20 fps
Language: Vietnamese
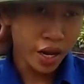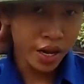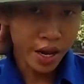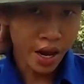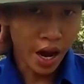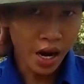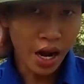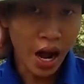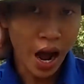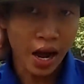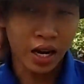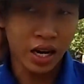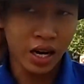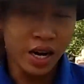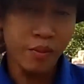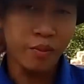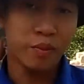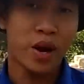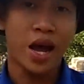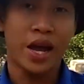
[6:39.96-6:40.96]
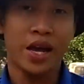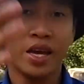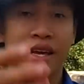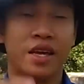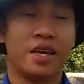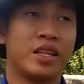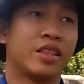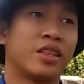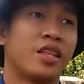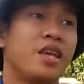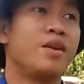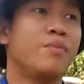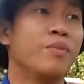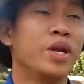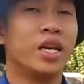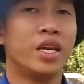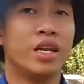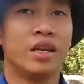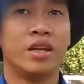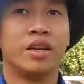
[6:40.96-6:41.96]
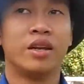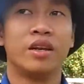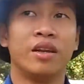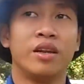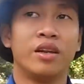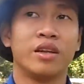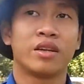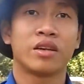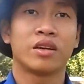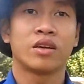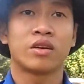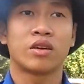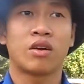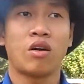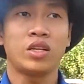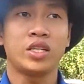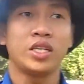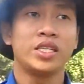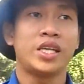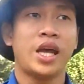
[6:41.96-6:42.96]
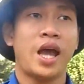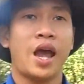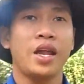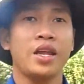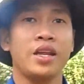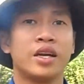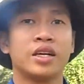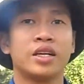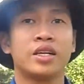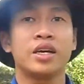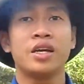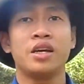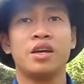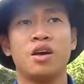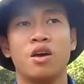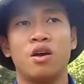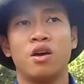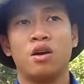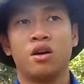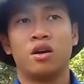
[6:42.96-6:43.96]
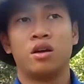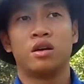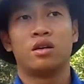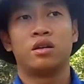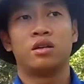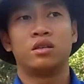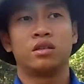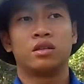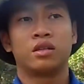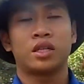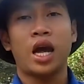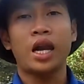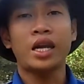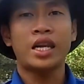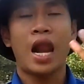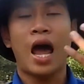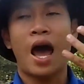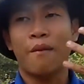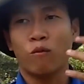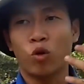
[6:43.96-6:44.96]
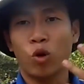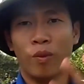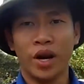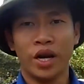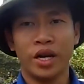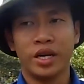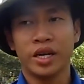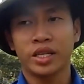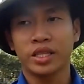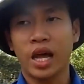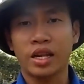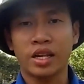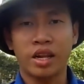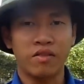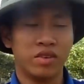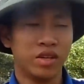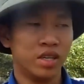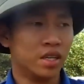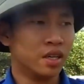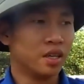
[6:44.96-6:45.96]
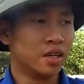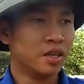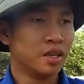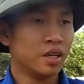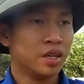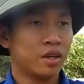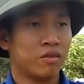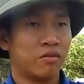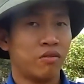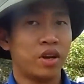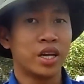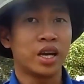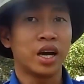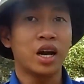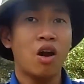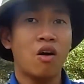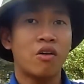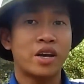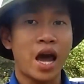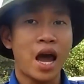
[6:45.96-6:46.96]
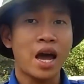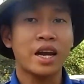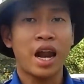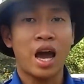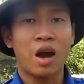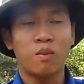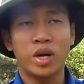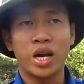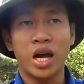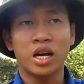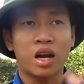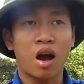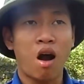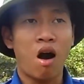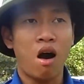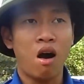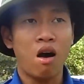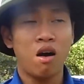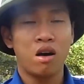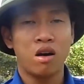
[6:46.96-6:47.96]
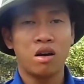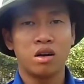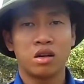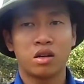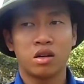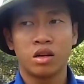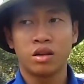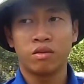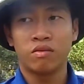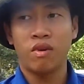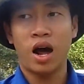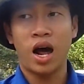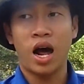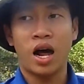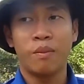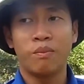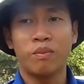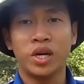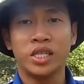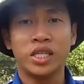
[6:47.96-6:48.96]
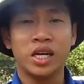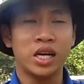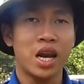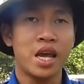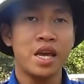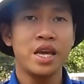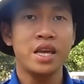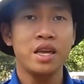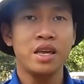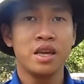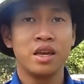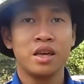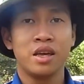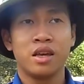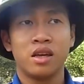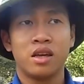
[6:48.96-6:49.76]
cái giới hạn clip hôm nay thì mình có chia sẻ những cái cách làm của mình hiện tại tại vườn và những cái loại rác nào mình đang có và mình xử lý